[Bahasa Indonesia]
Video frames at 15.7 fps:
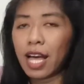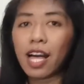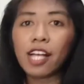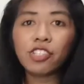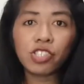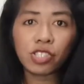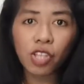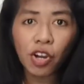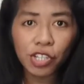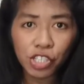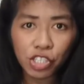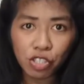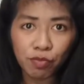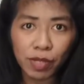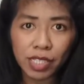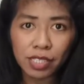
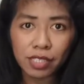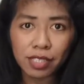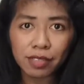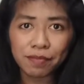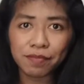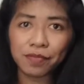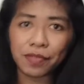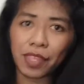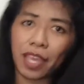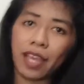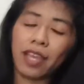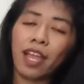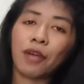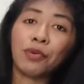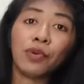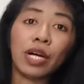Astonishment.
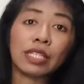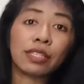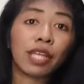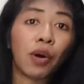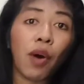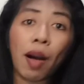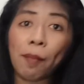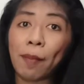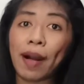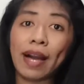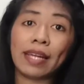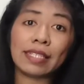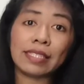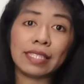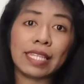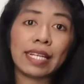Okay, aku nggak tahu
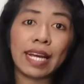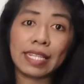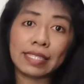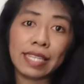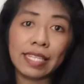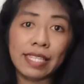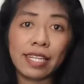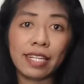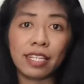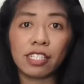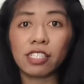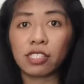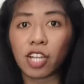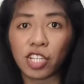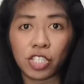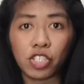apa arti kata dari
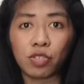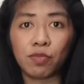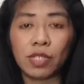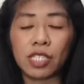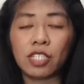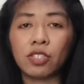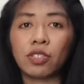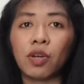astonishment.